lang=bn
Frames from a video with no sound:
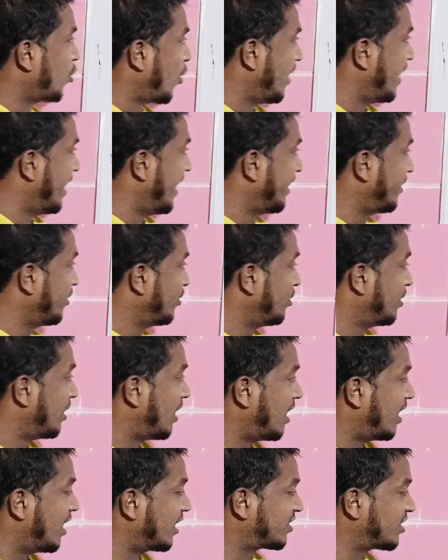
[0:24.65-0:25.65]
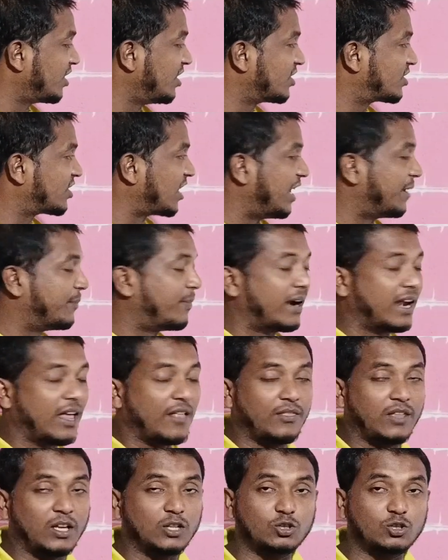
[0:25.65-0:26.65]
টয়লেট তিন সাইড
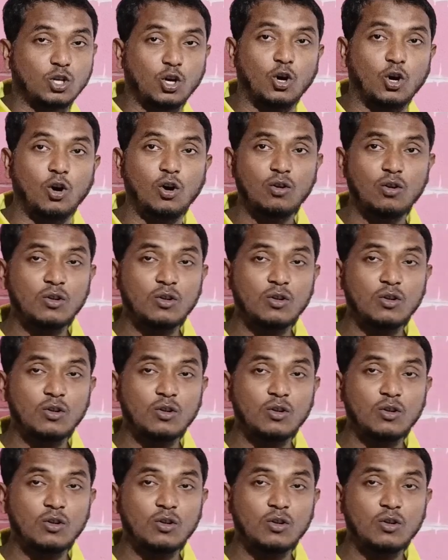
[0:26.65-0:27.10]
বারান্দা সহ